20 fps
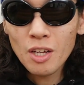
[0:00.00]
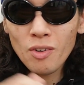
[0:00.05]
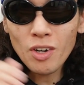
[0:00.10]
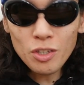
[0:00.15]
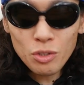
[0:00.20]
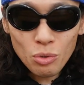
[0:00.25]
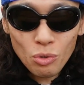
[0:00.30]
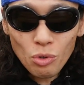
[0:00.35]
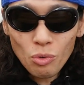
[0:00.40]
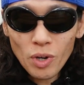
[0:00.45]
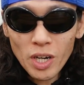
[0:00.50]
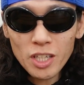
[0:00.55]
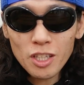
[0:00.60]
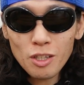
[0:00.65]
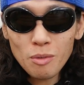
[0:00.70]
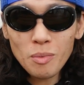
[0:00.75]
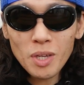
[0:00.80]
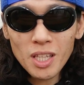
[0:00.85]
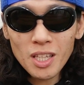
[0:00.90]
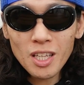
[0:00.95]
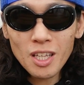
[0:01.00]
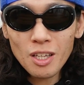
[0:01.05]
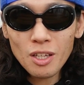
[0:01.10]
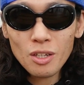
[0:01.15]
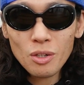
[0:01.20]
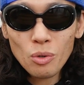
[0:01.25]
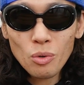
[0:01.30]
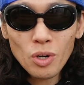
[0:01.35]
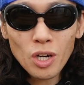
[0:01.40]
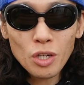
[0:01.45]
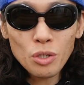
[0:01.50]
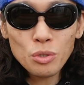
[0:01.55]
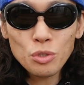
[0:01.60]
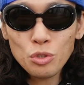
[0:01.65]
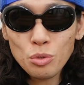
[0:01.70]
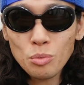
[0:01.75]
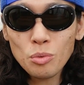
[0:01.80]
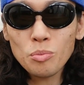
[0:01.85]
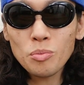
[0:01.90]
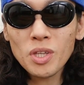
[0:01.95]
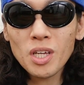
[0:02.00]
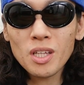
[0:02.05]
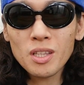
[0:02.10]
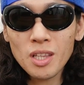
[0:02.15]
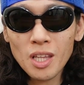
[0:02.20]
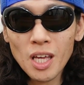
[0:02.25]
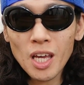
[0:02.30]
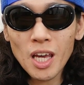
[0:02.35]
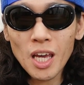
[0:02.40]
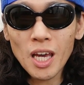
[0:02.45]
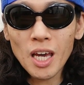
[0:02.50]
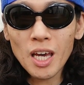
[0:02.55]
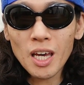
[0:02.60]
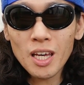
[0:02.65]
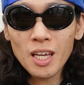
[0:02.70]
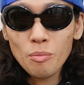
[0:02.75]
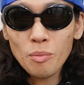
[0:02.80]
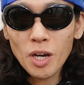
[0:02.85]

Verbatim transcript: 割とこう脇目に他の人も見えて、